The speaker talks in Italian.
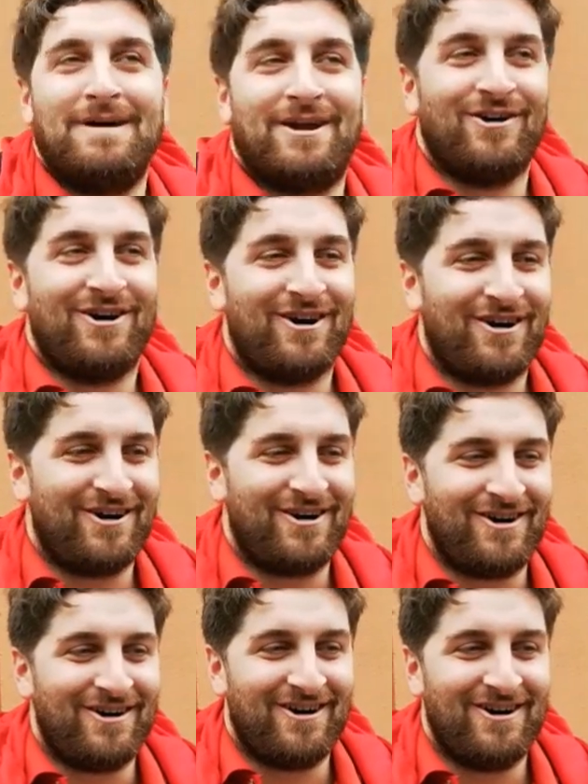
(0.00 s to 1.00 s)

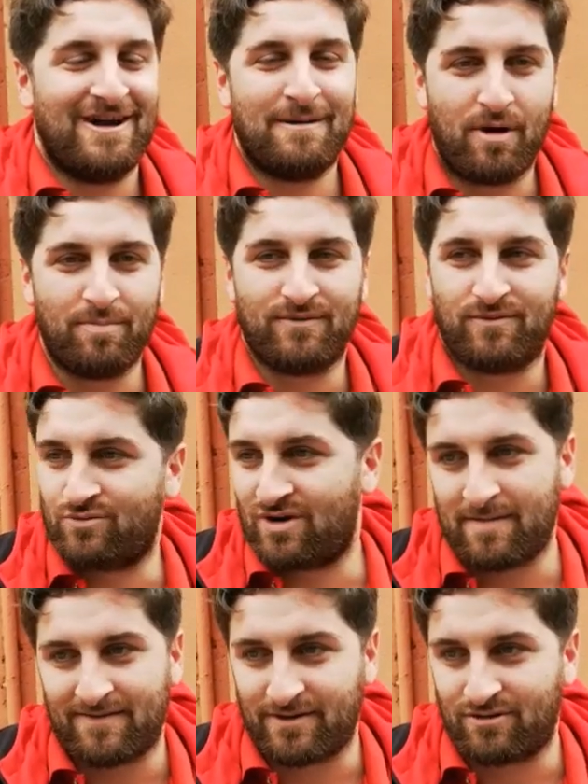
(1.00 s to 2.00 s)
però poi per
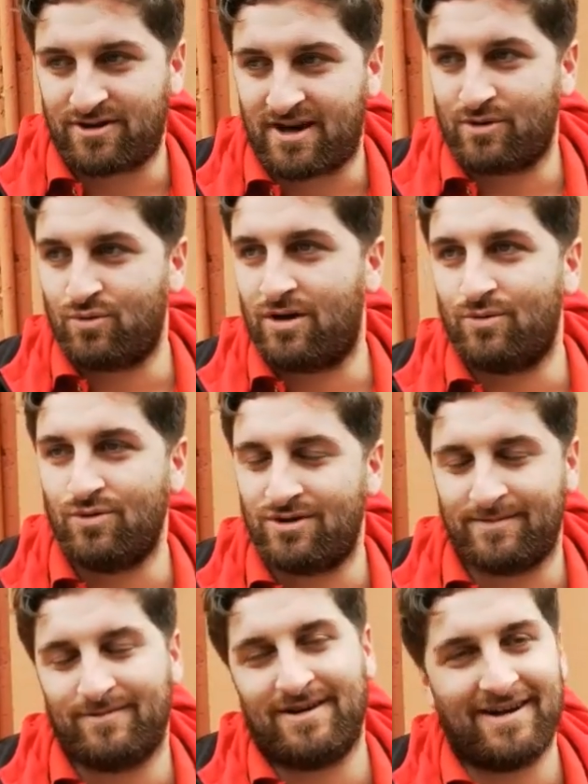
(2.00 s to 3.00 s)
fortuna abbiamo fatto il 3-2
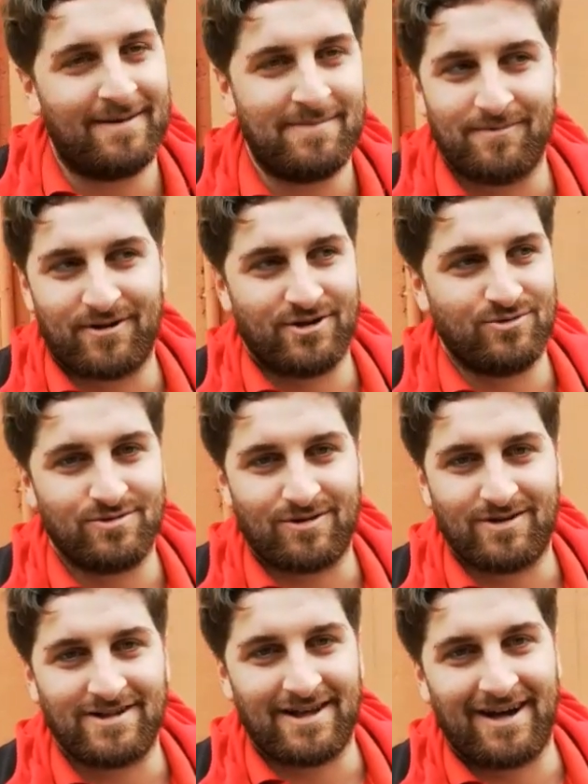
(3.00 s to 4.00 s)
all'ultimo e abbiamo
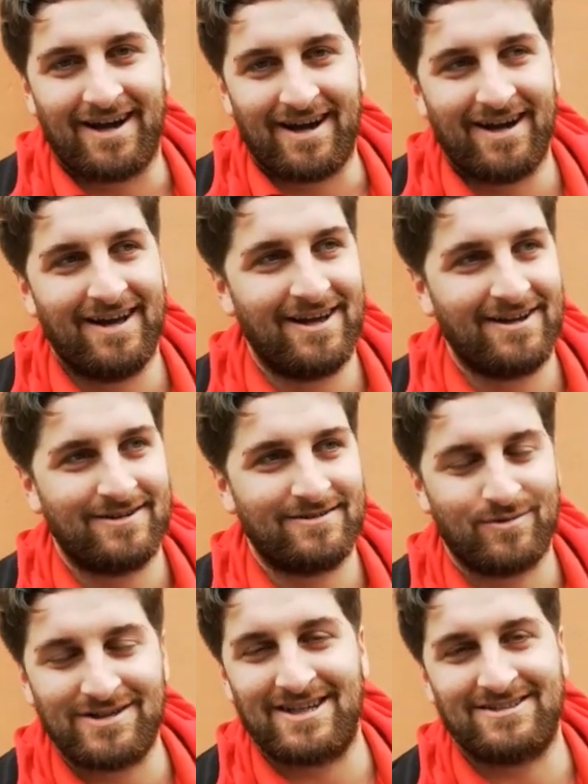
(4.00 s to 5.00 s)
raggiunto questa,
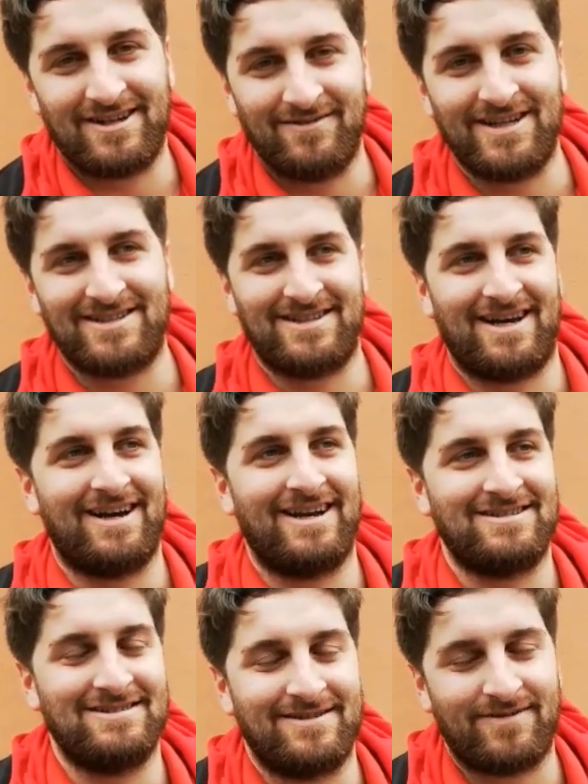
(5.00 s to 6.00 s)
questa
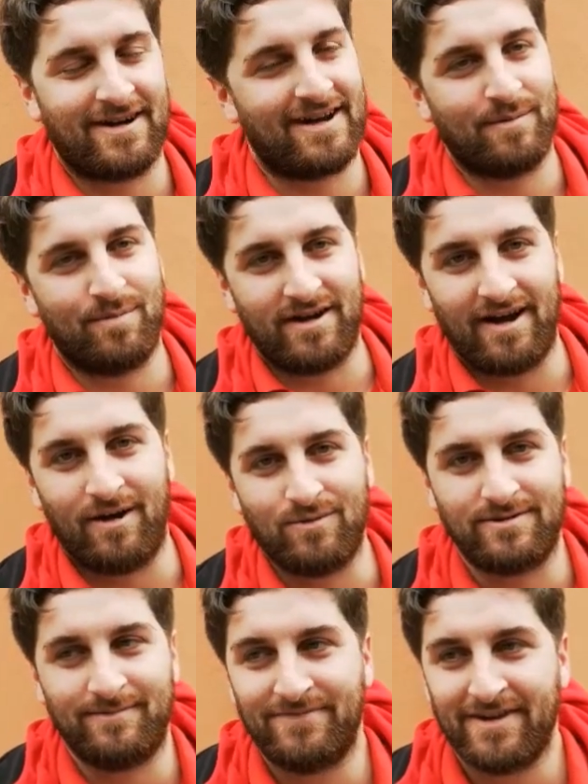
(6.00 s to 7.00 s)
salvezza senza fare anche play
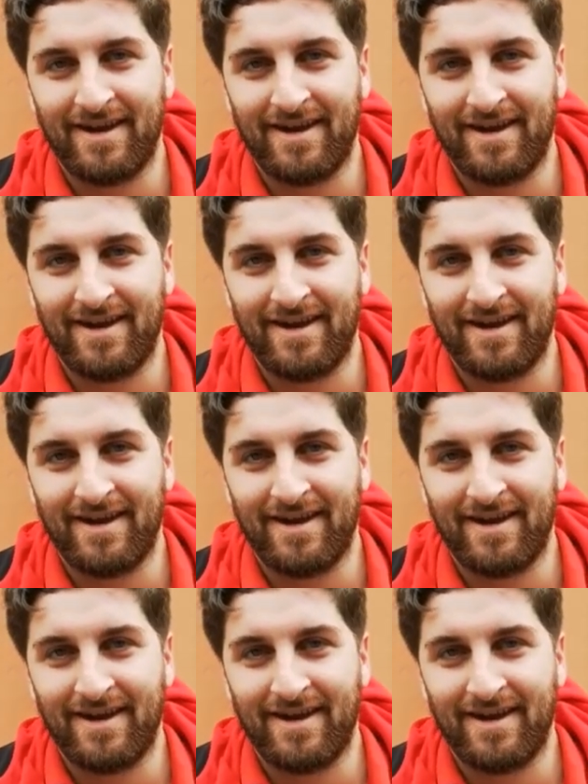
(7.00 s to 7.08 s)
out.